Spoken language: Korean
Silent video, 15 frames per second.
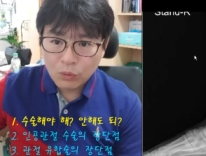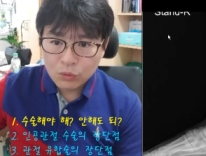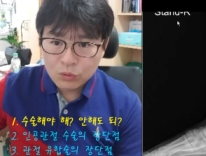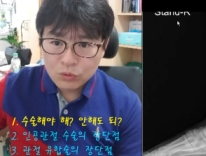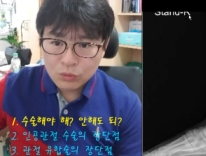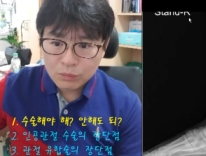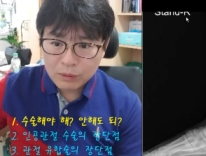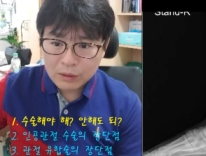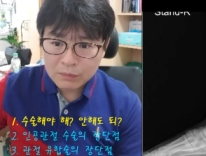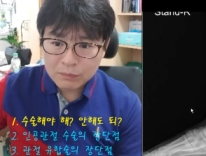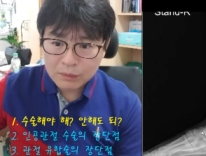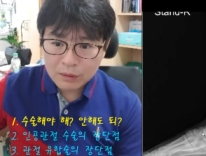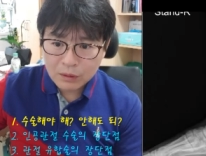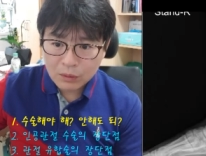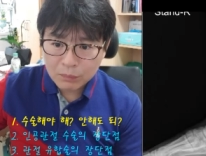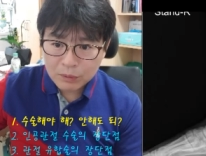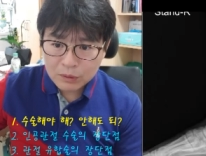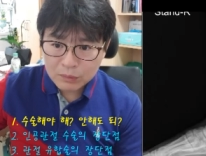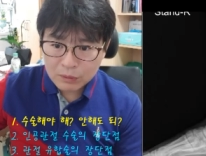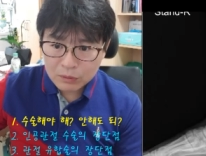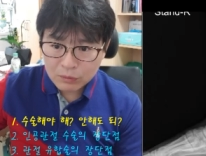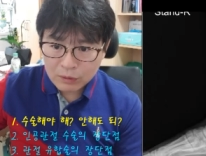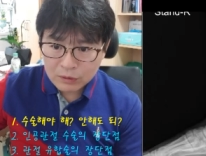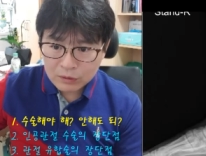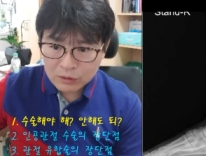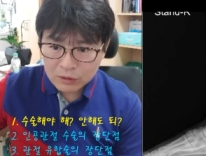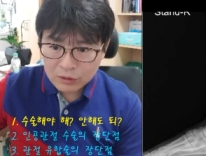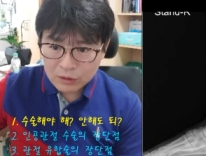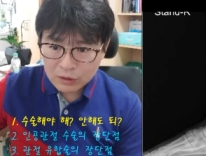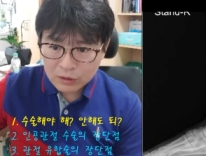오른쪽 발입니다 옆에서 봐도
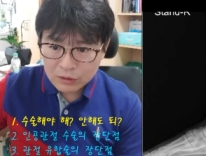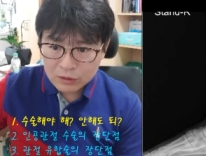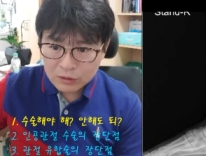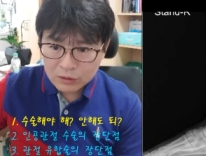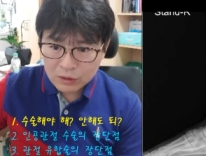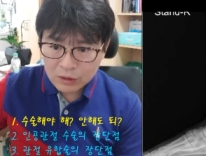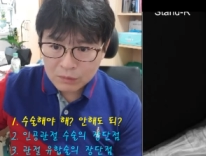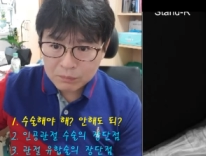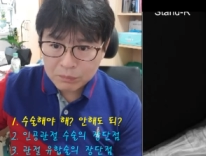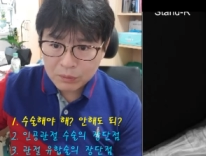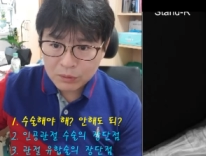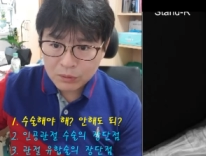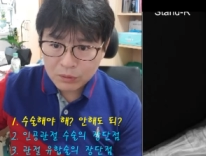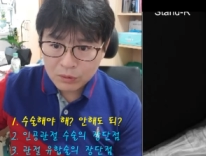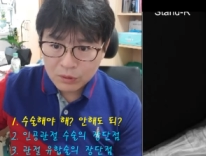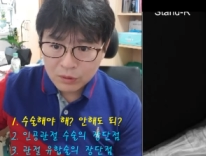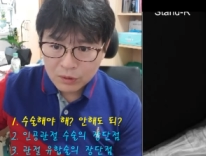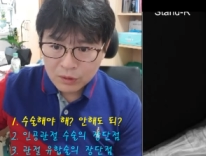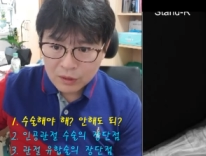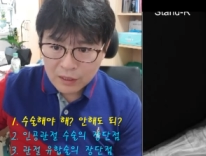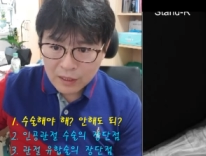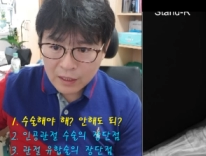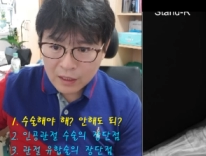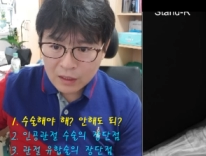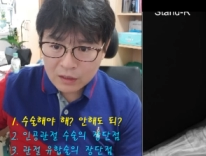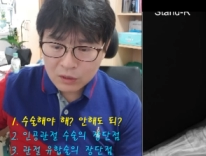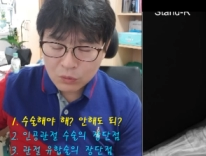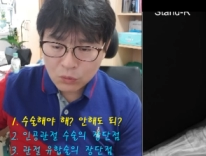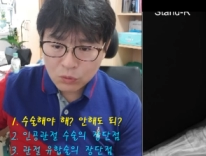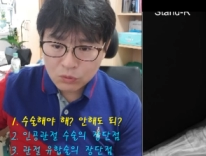관절간격이 이렇게 이뻐요
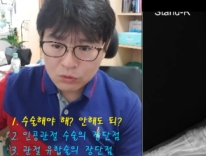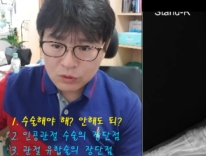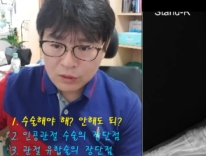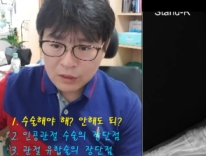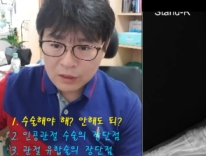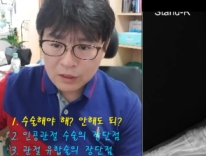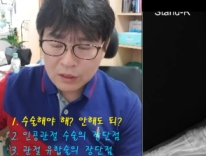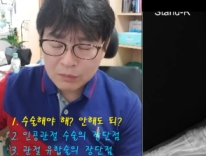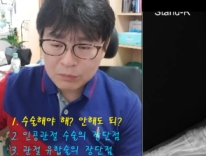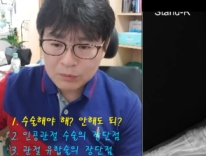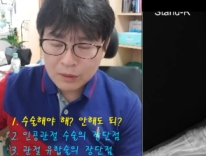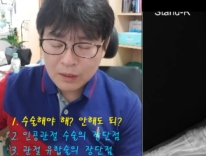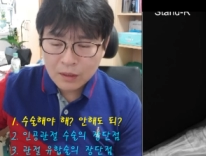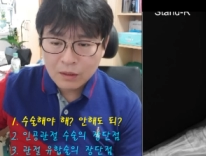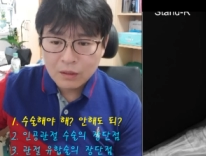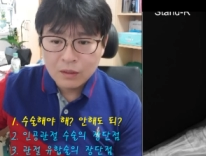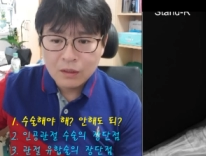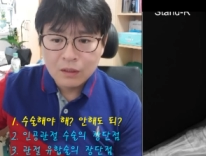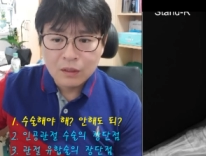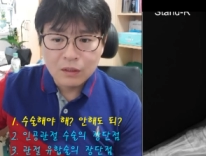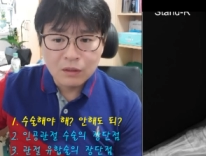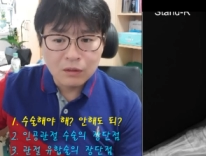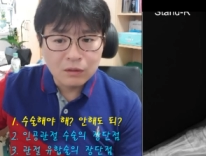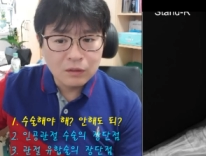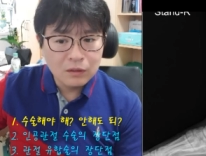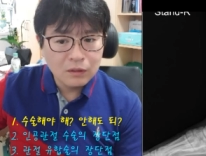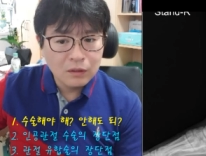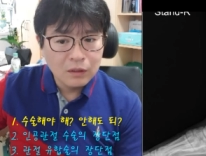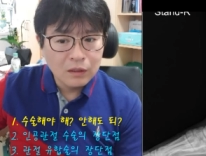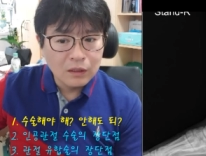약간의 골격이 있기 때문에
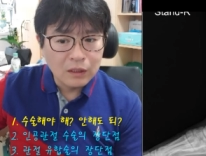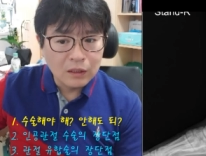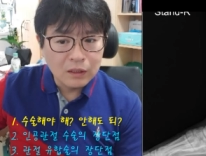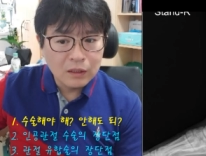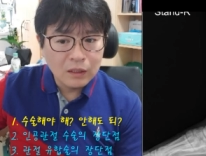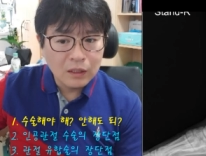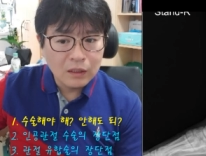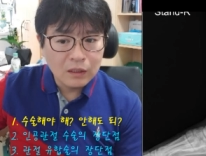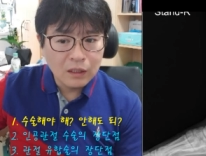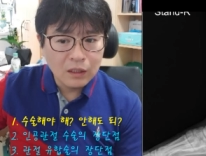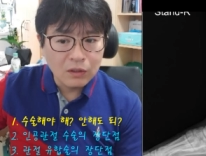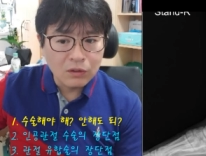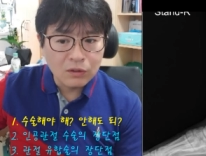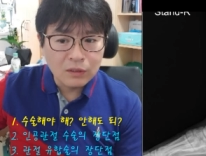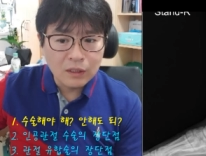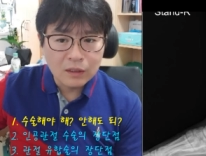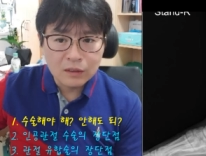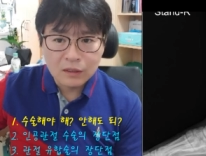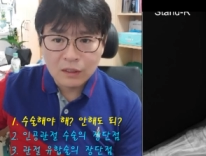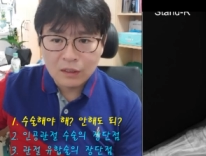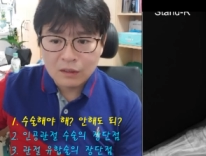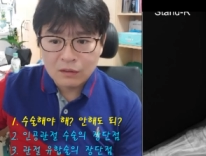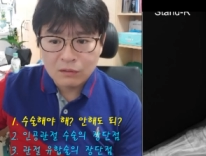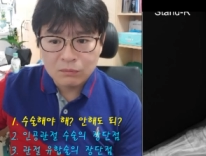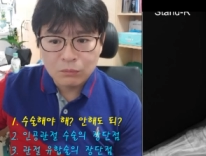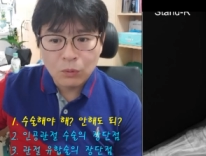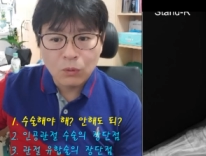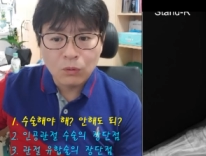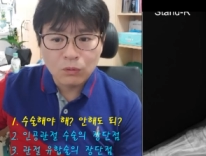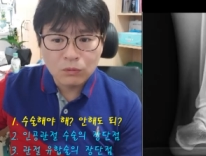이거는 1단계, 0단계 이런
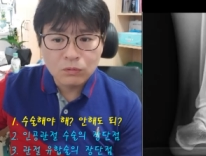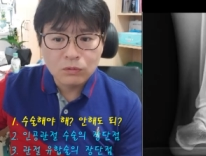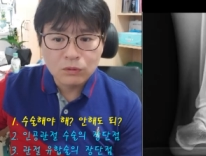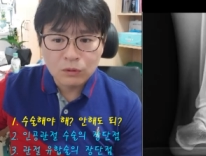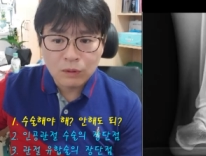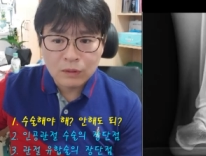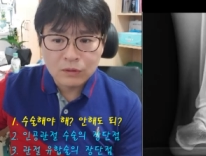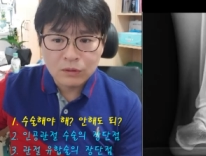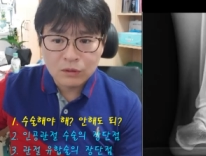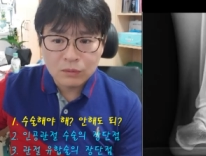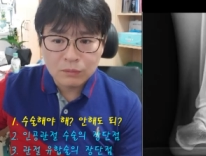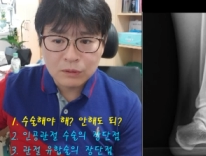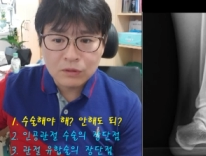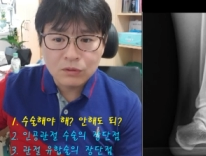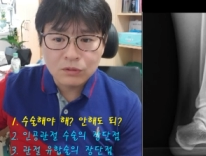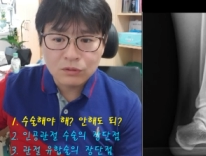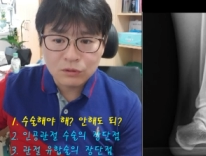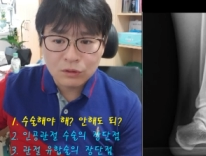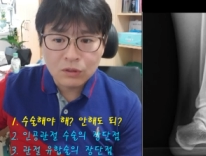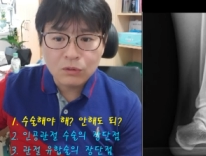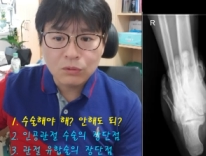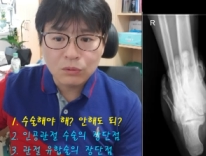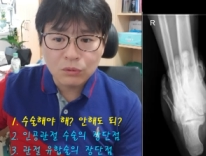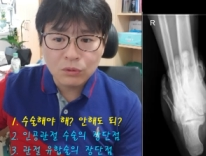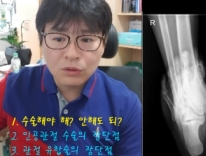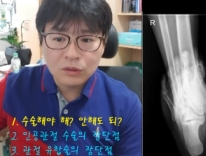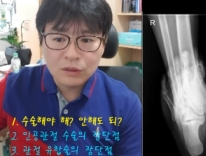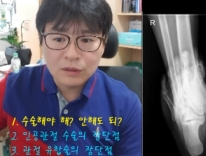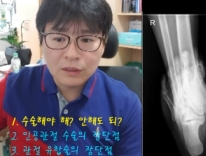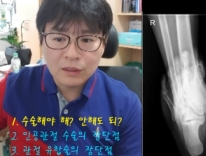뭐 관절염이 있을 수도
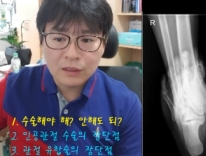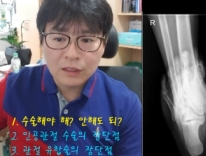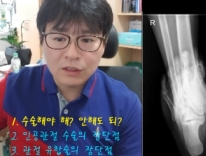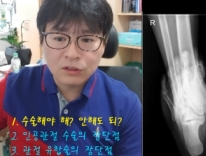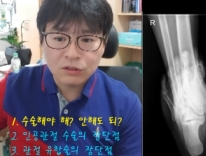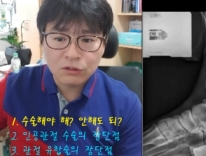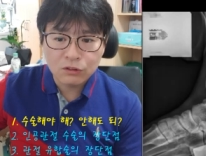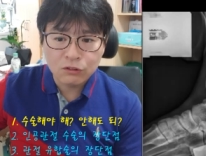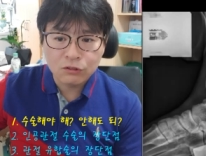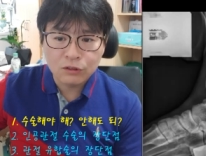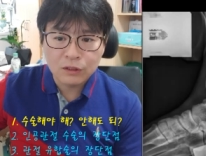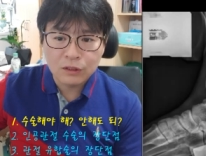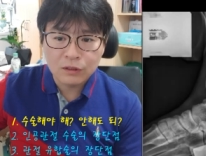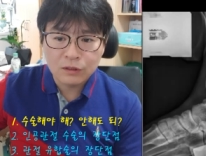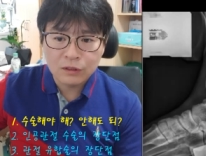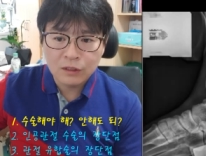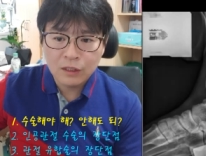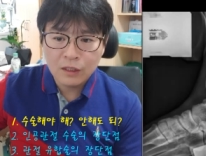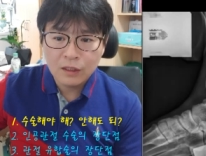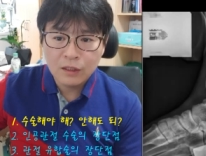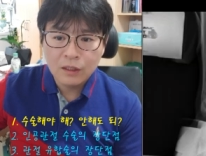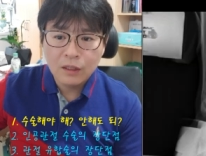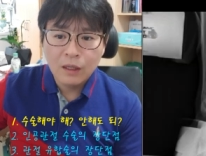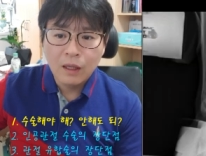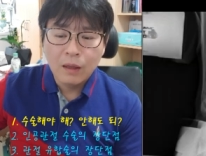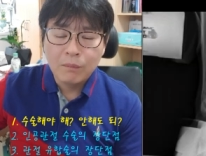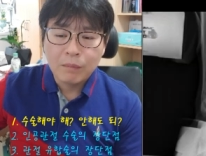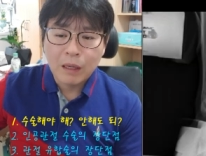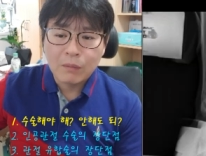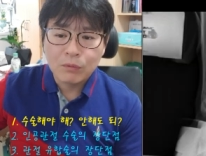있고 진단을 낼 수도 있고 그래요. 근데
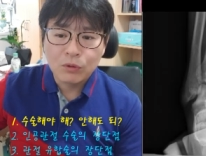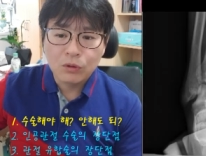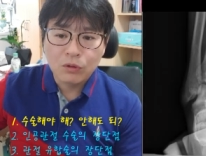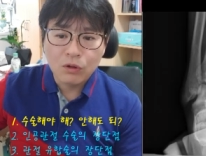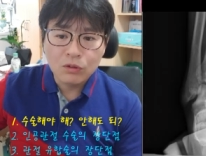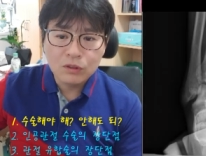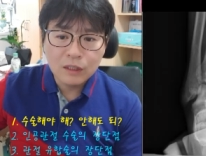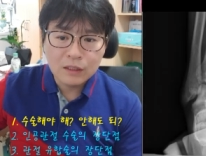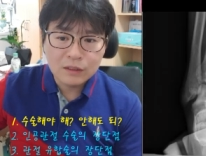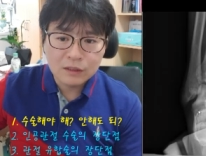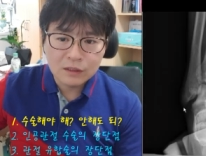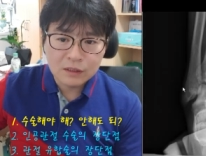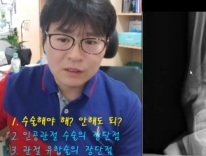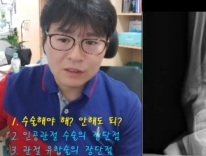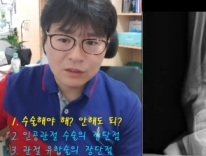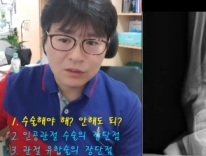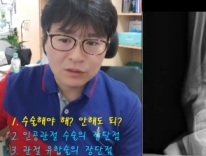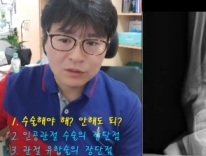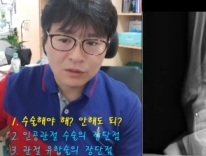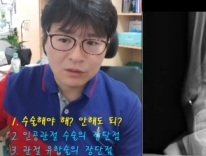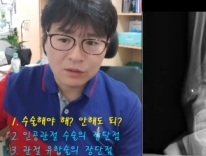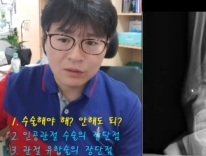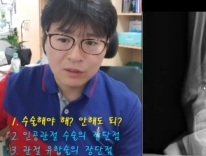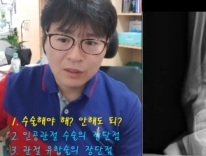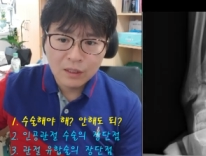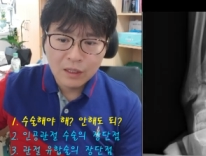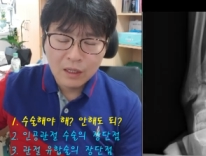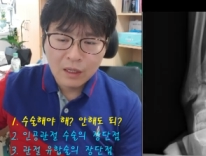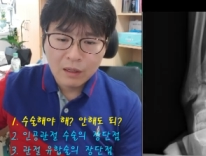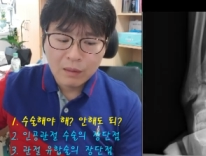발목을 꺾는 엑스를 찍었어요.
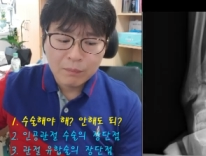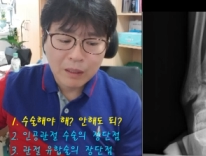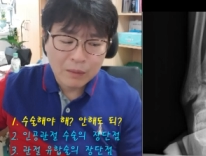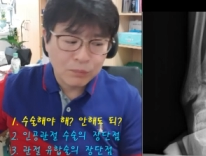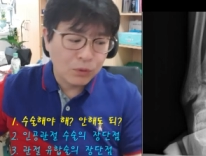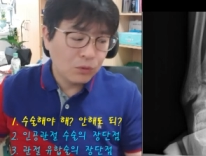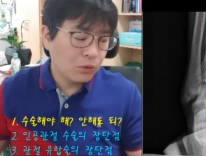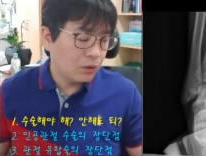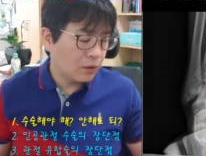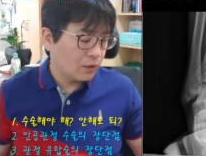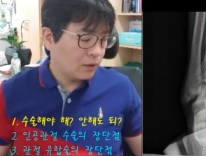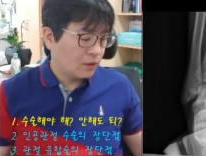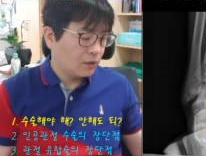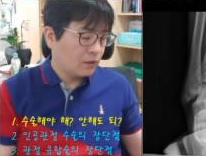발목을